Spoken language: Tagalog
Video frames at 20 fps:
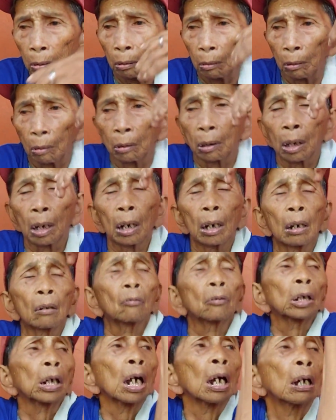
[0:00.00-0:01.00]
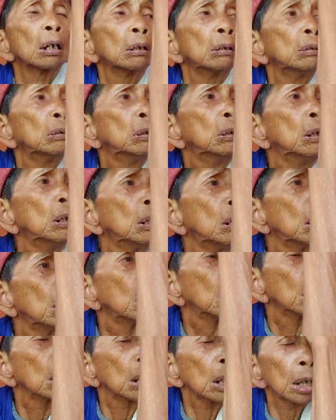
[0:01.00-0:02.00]
Walang buhaya? Wala.
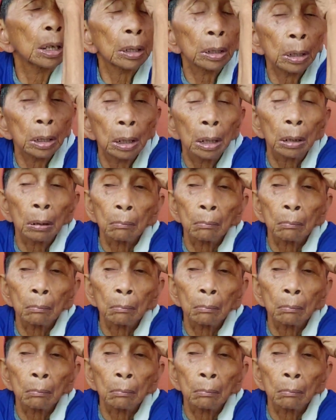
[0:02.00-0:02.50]
Baboy lang.